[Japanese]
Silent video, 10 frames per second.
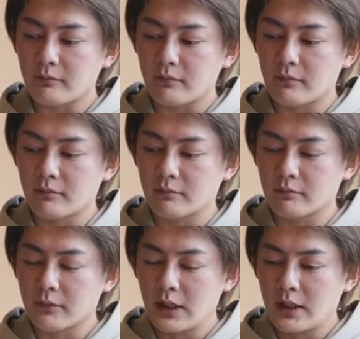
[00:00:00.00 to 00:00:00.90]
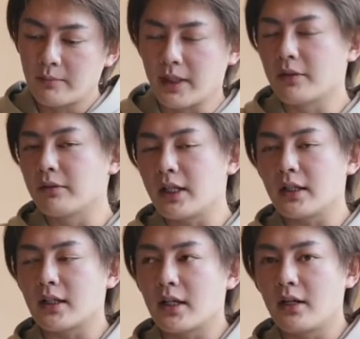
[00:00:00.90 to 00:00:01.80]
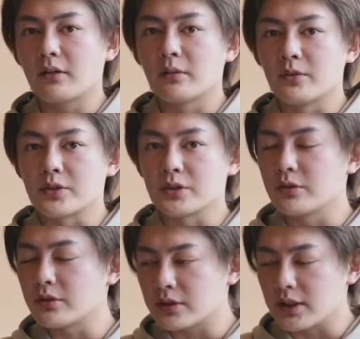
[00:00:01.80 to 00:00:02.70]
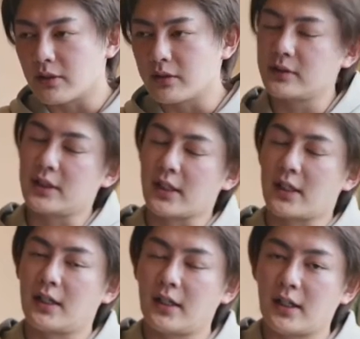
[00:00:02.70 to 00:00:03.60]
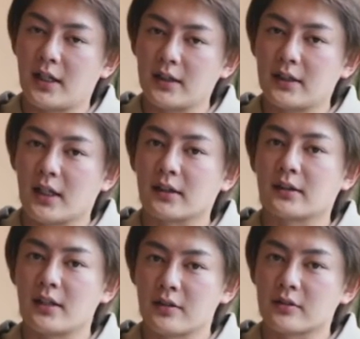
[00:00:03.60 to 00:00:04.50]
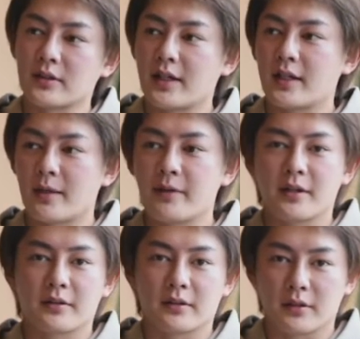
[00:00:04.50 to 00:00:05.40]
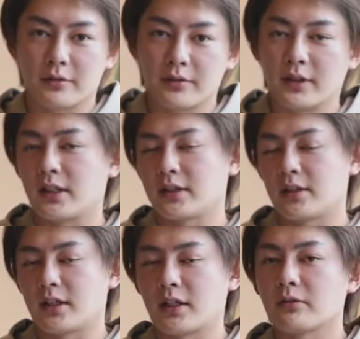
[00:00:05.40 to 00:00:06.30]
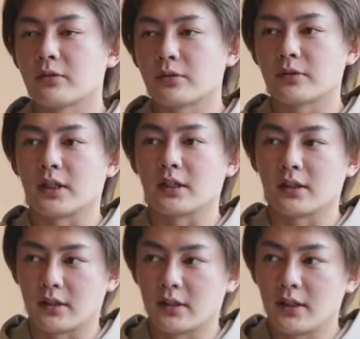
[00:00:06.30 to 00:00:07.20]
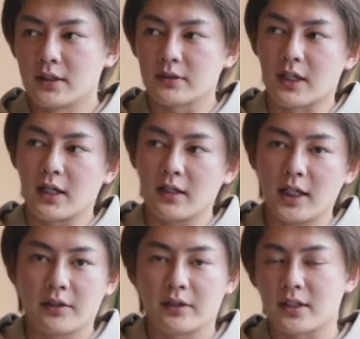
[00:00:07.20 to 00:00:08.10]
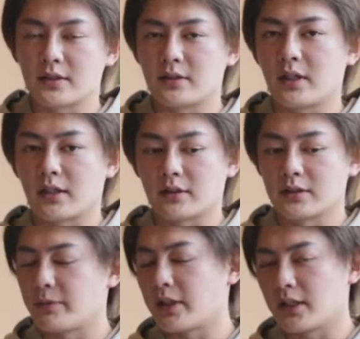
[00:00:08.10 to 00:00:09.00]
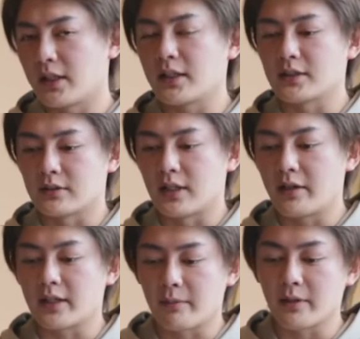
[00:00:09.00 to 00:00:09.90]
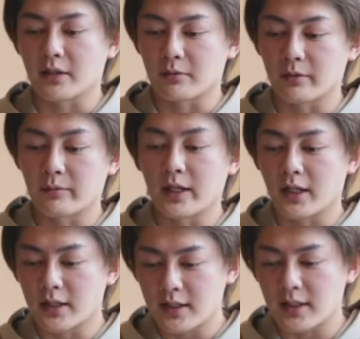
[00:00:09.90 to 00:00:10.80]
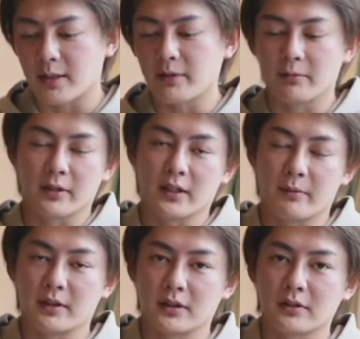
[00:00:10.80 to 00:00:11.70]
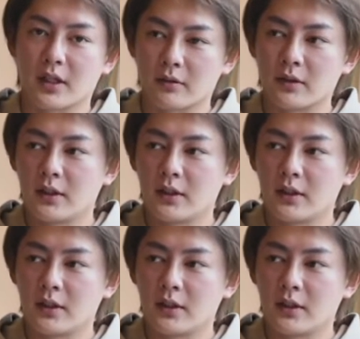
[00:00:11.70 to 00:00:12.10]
うん。まあ、いろんな意見あると思うし、奥野さん奥野さんで考えがあってやったのよ。それがダメだっていう風になってるだけのことなんで、その考えを否定するわけつもりはないですよ。あれはダメだと思う。まあ、はっきりダメなものはダメって言うけど、